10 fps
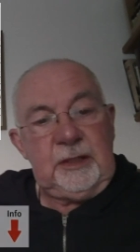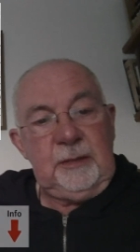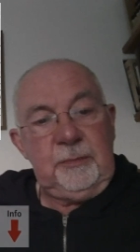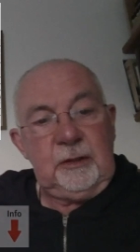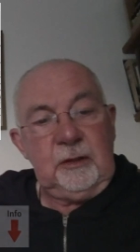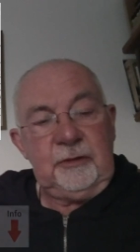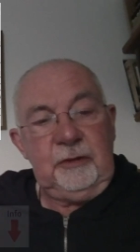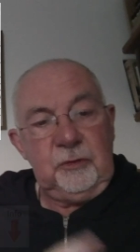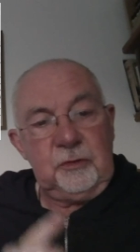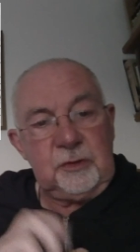indem man auf
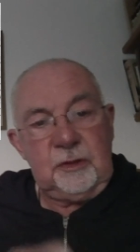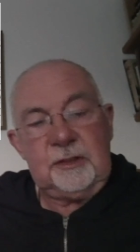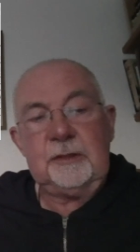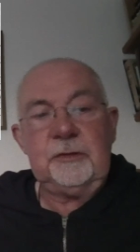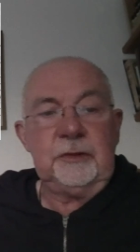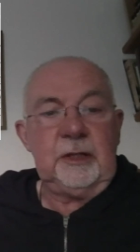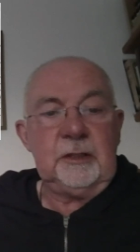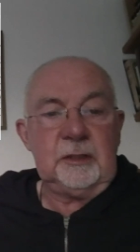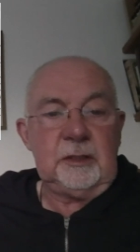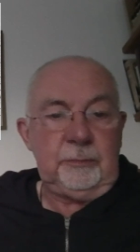die Fokuskonzentration
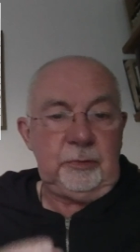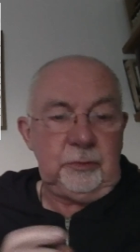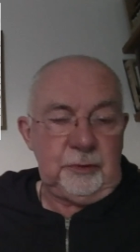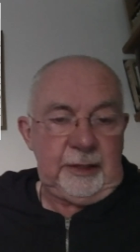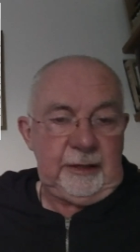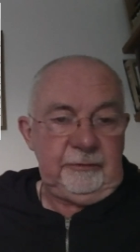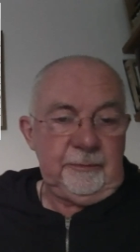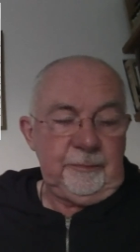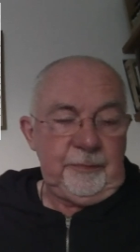geht, das ist der Pluto in 11